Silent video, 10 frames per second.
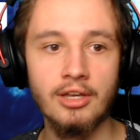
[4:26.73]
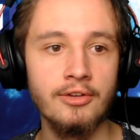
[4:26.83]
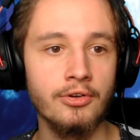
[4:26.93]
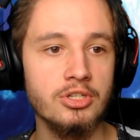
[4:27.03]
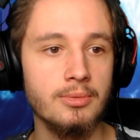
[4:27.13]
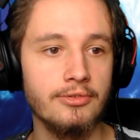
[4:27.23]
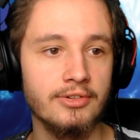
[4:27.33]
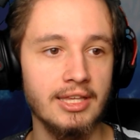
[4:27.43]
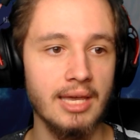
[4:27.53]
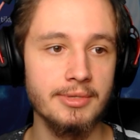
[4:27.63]
Wchodzimy,
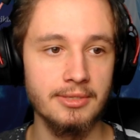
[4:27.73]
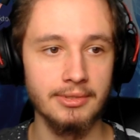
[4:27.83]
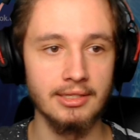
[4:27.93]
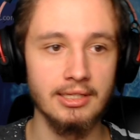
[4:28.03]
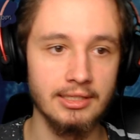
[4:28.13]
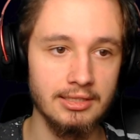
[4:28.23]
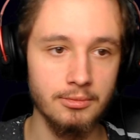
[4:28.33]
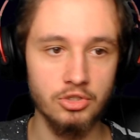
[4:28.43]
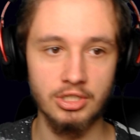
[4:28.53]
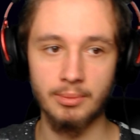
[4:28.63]
wklejamy sobie ten link Team
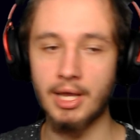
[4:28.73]
Enigma